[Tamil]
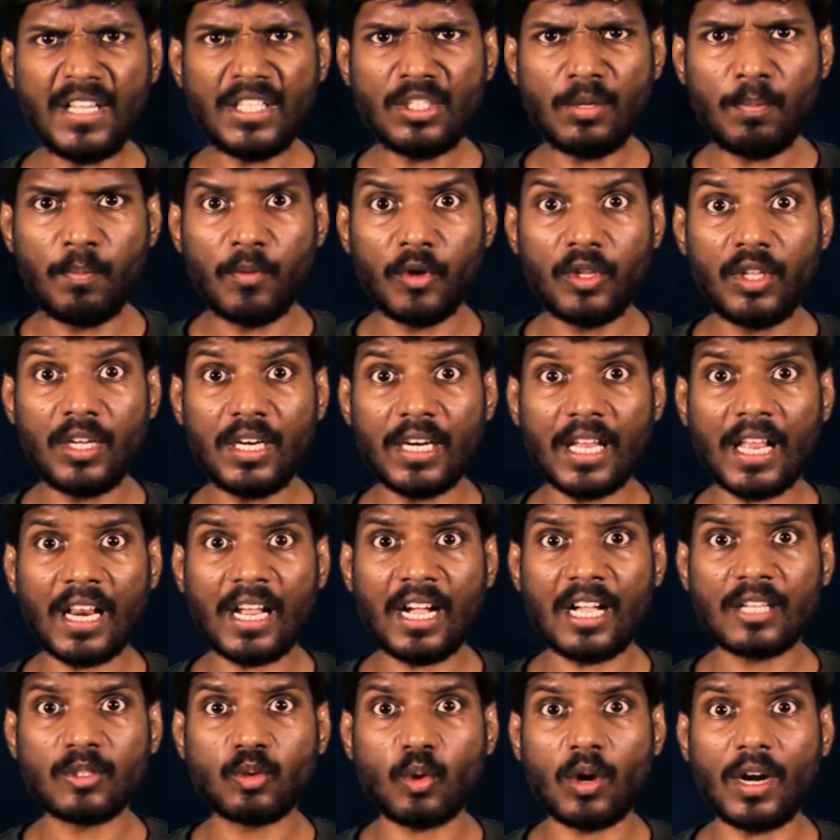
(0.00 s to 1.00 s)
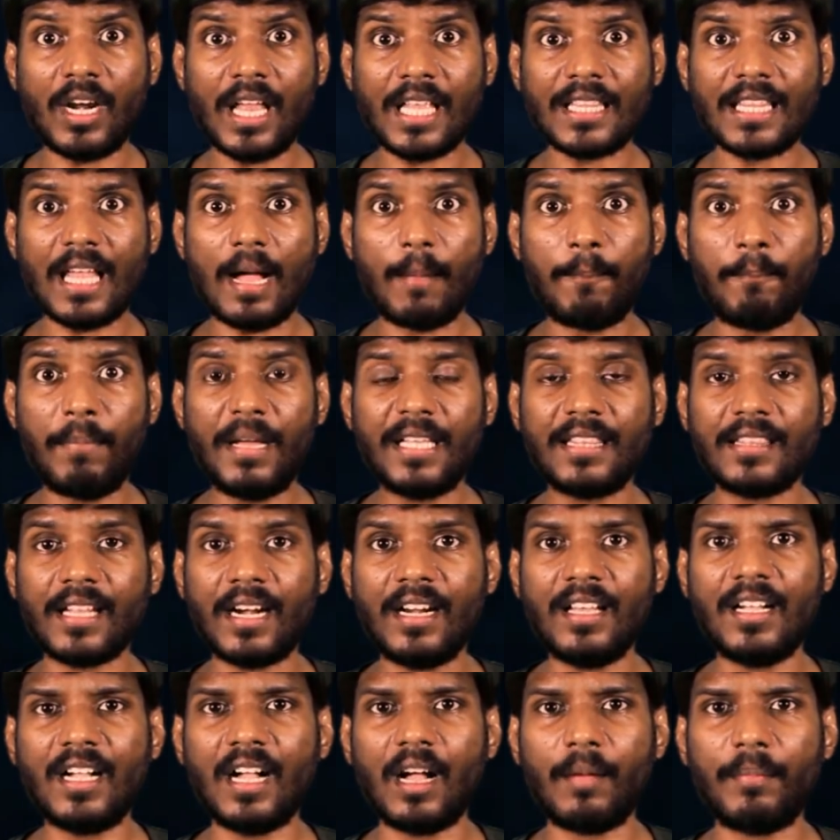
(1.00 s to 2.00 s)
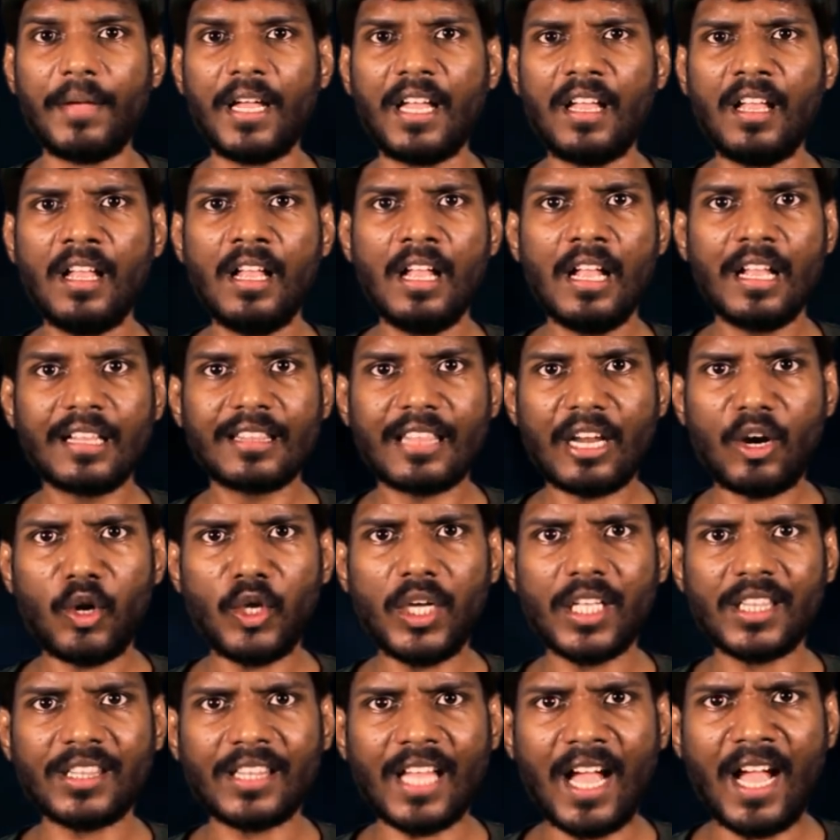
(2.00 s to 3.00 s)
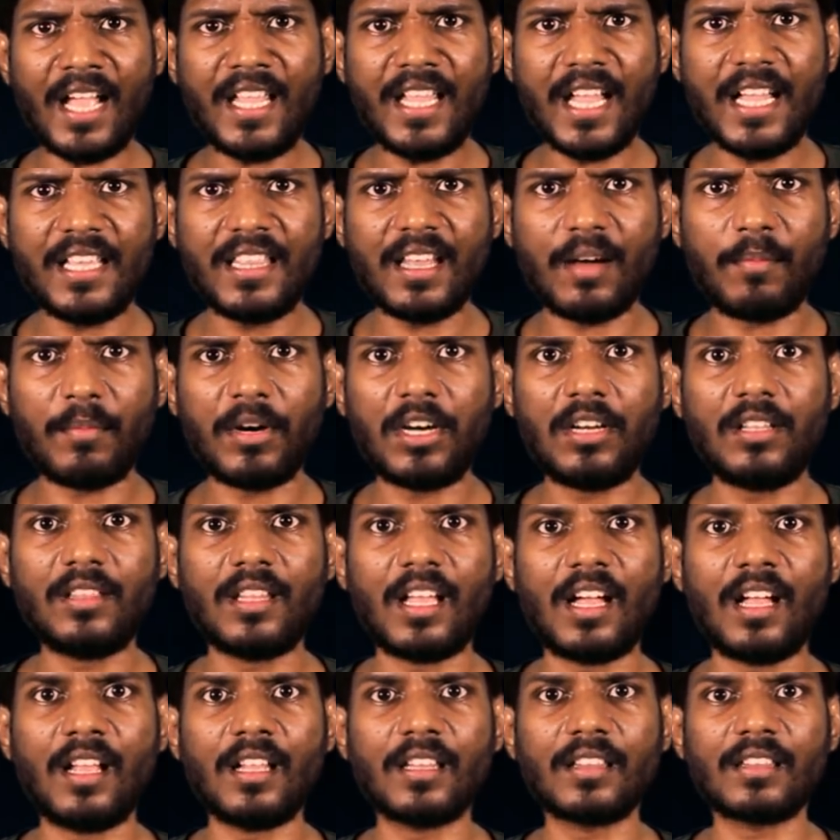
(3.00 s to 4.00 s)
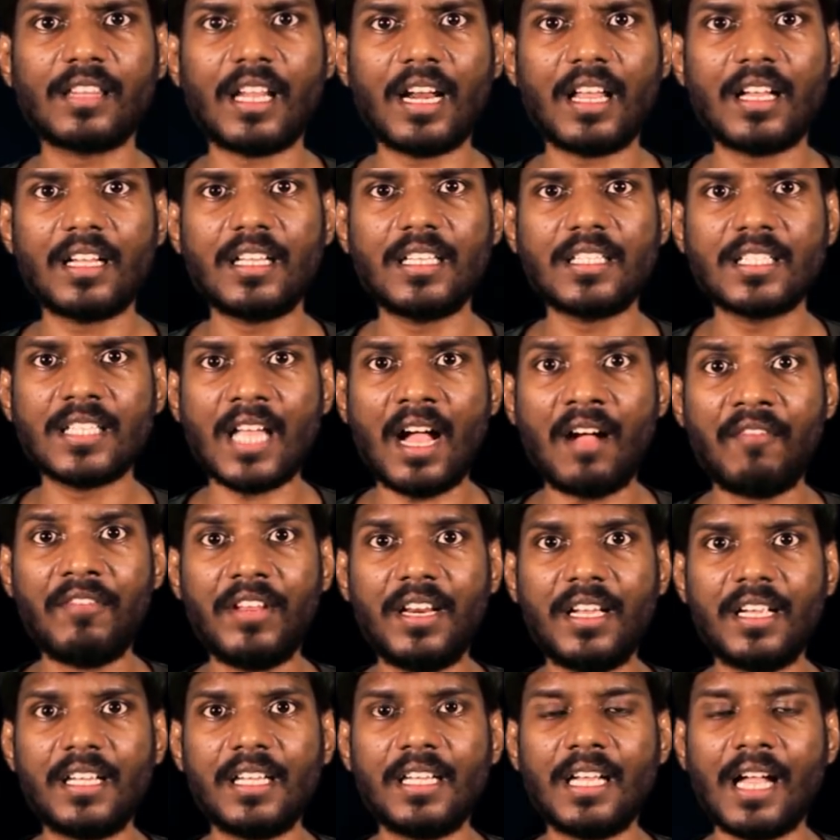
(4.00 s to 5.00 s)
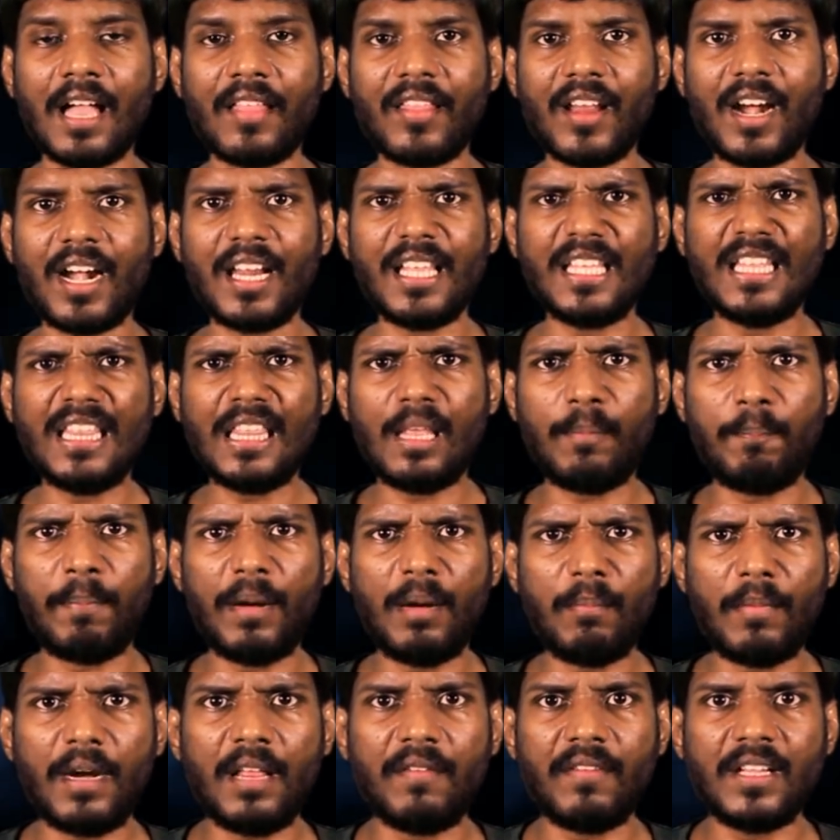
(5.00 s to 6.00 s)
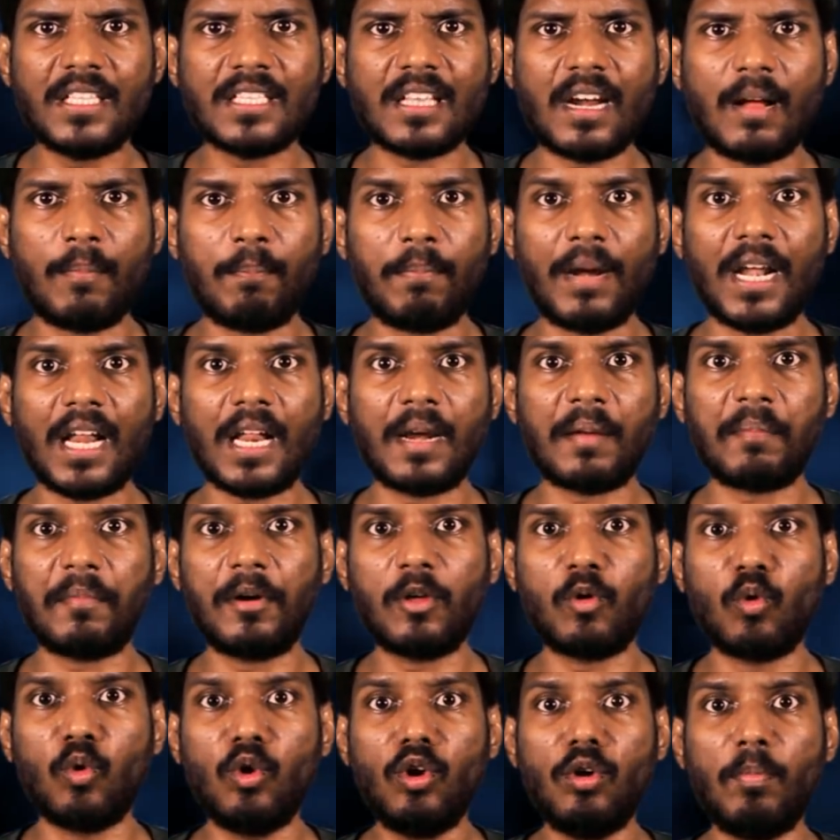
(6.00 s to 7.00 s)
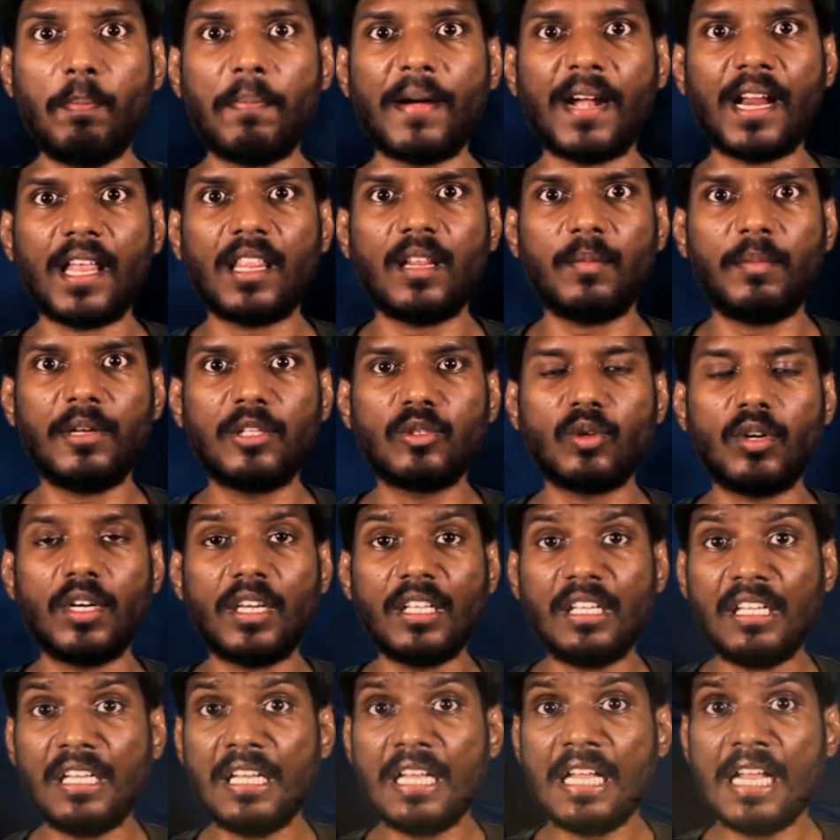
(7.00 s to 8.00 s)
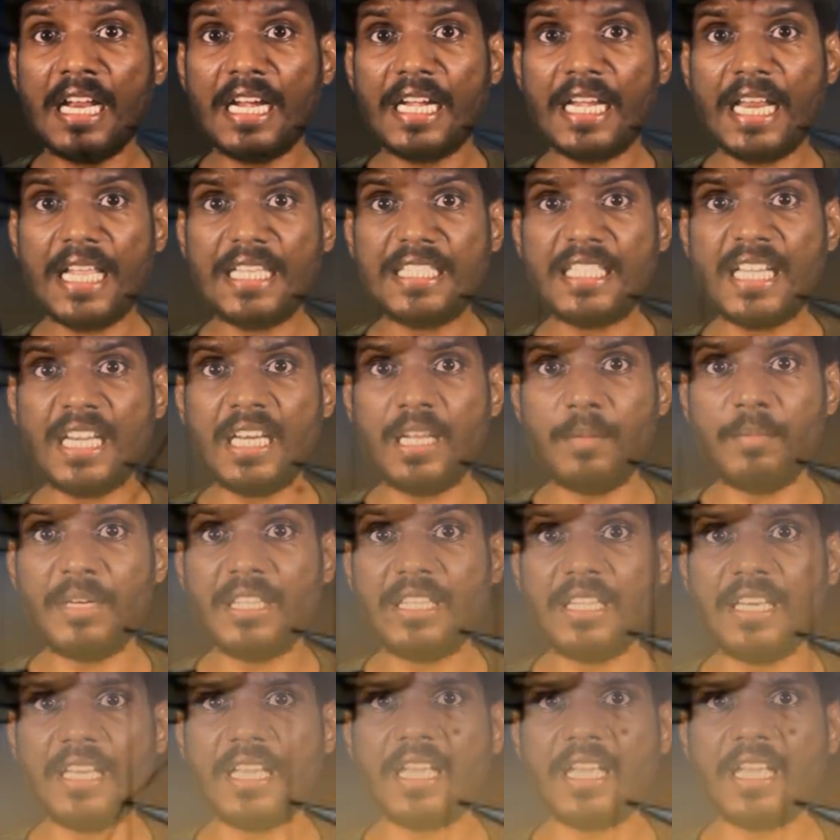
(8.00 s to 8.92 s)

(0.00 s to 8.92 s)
வீசும்போது நரகாசுரன் அந்த அம்பை தடுக்காம தன்னுடைய தாய் எய்தா மட்டும்தான் தனக்கு சாவு இருக்குது அதனால் இந்த பெண்மணி வீசுகிற அம்பெல்லாம் நம்மளுக்கு ஒன்றும் பண்ணாது அப்படின்னு சொல்லிட்டு நெஞ்சை நிமிர்த்தி